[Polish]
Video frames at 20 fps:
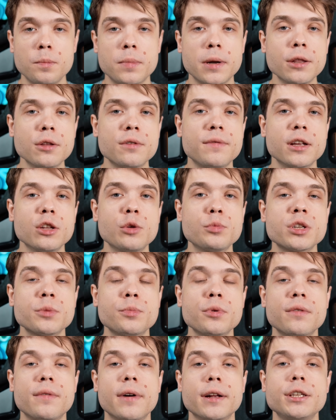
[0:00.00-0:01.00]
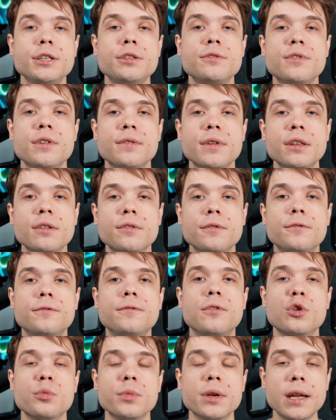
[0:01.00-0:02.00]
planowano przeprowadzić wywiad w
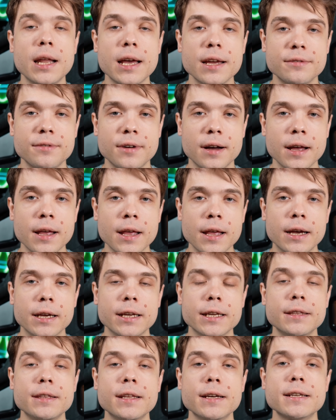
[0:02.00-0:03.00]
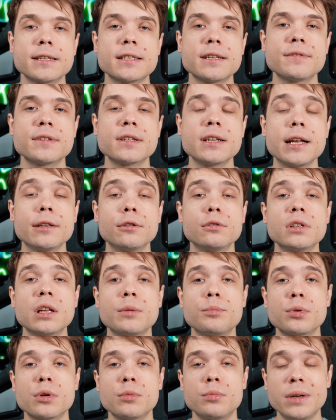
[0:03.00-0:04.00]
formie live'a, jednak ze względu na
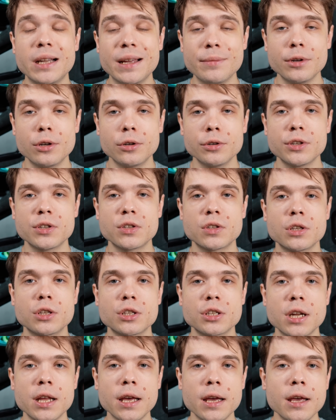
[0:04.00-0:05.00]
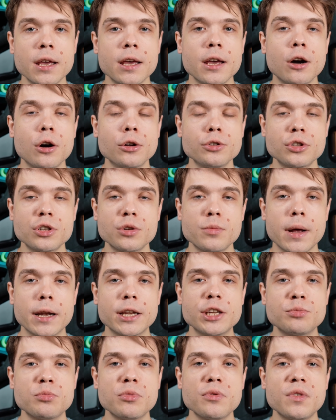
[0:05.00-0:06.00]
problemy logistyczne
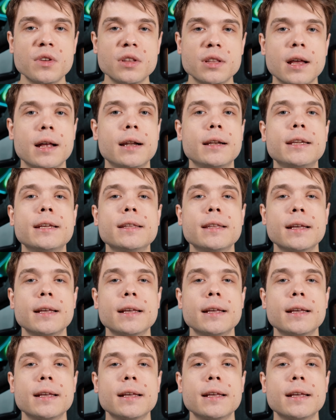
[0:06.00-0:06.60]
otrzymaliśmy finalnie